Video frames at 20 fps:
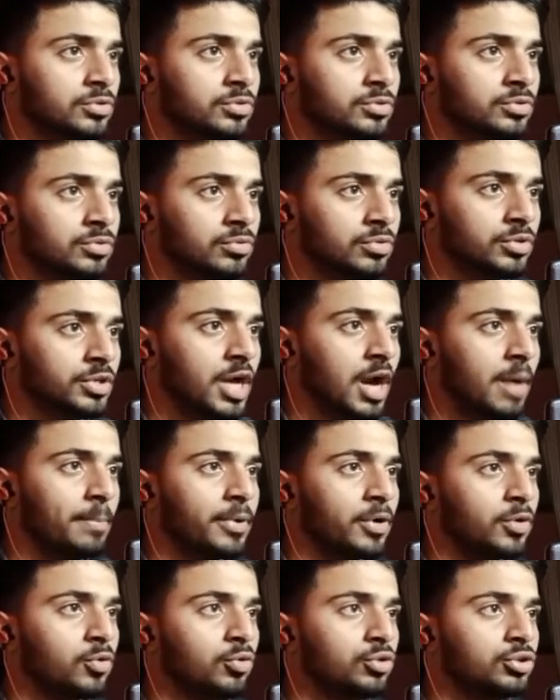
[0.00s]
तो यहाँ
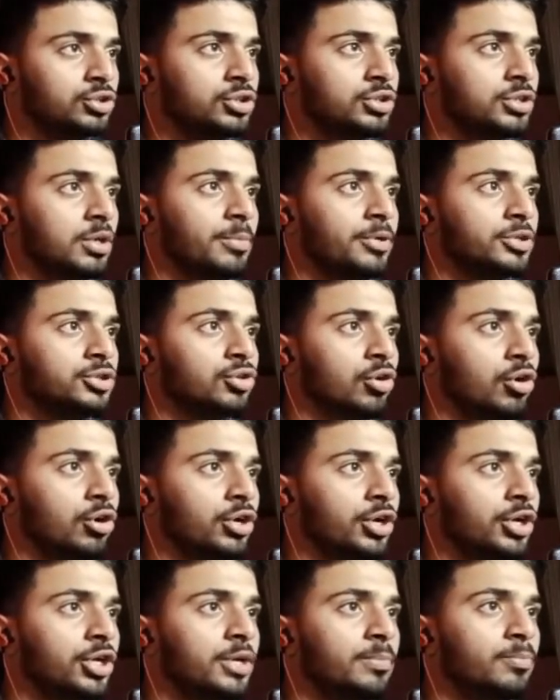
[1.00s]
पे कुछ अबे
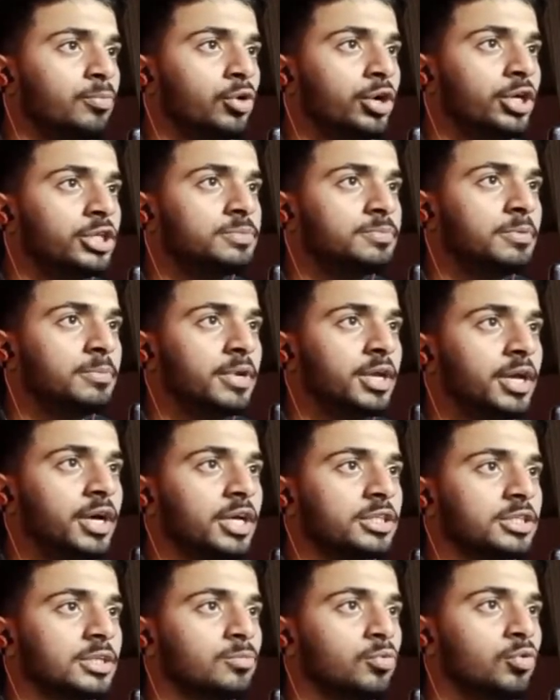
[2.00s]
शॉटगन की बुलेट्स भी मेरी
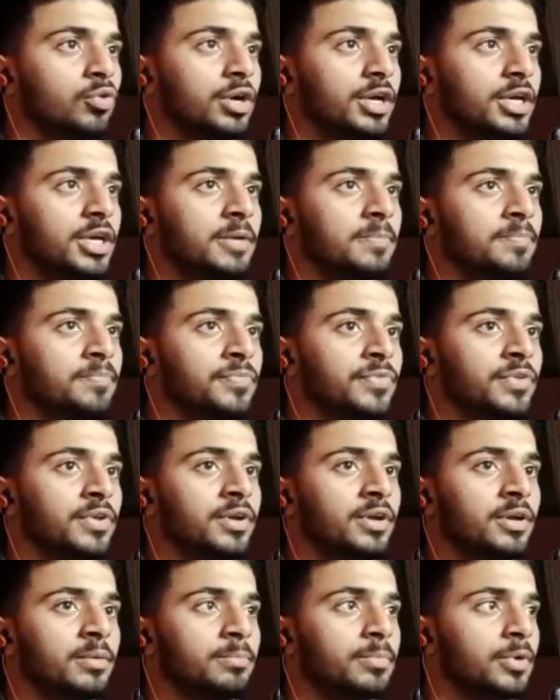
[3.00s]
ख़त्म हो गई
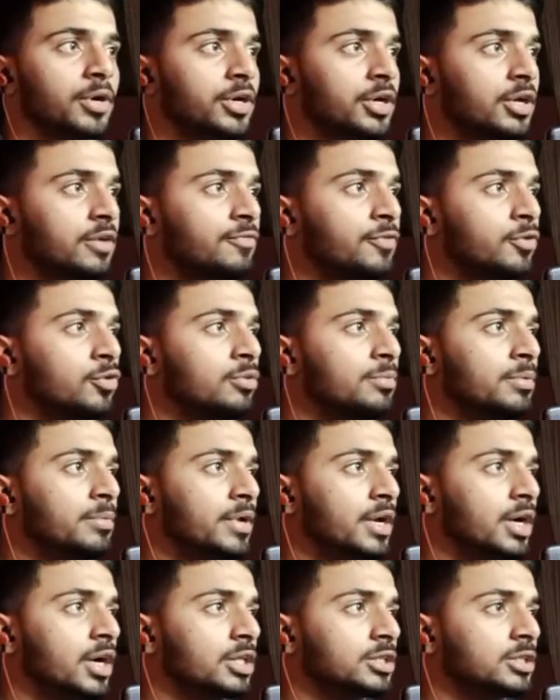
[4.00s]
बर्नल फ्यूल भी
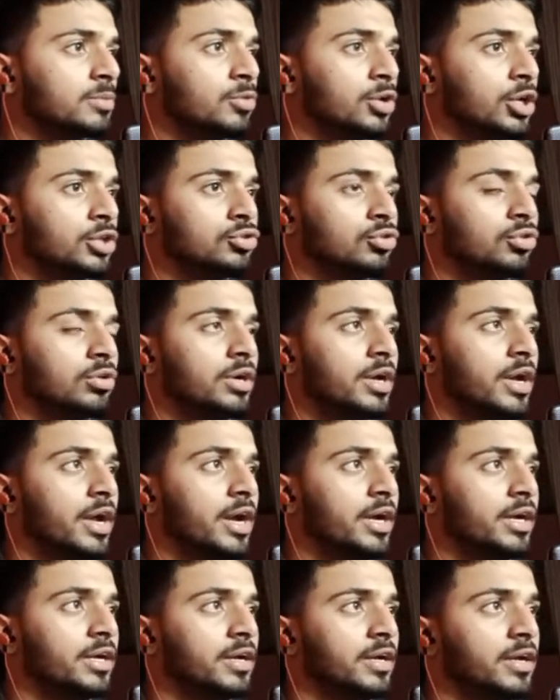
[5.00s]
मेरा ख़त्म हो गया तो
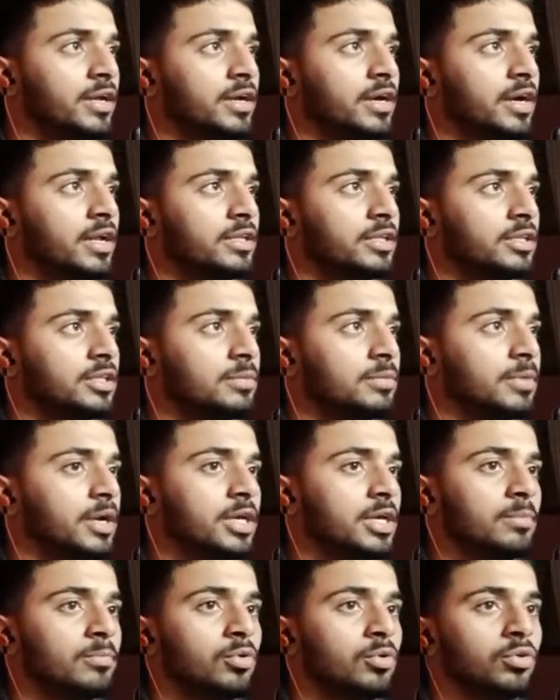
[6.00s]
हैंडगन निकाल देते हैं
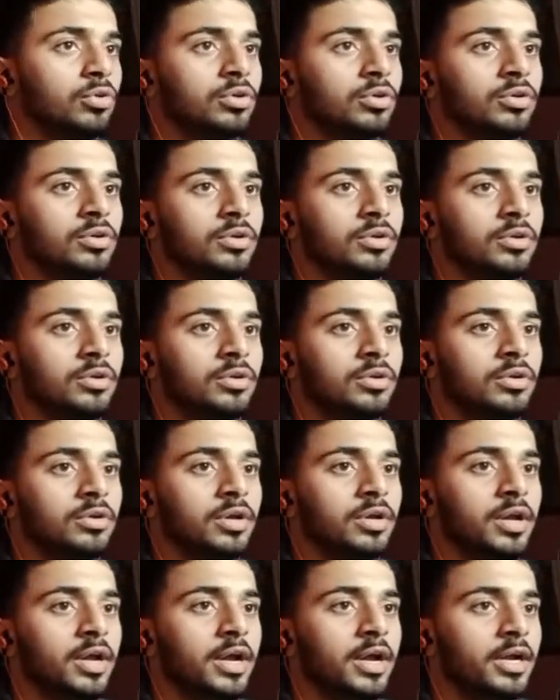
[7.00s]
भाई हम लोग
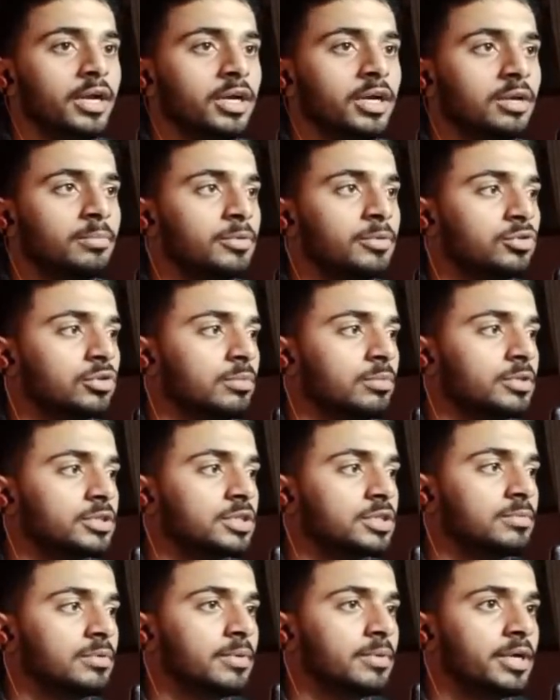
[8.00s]
हैंडगन में तो कम
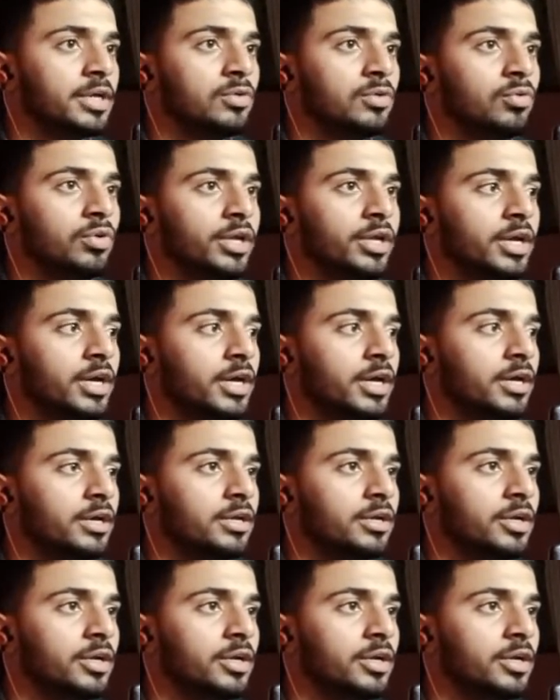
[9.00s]
से कम हमारी गोलियाँ हैं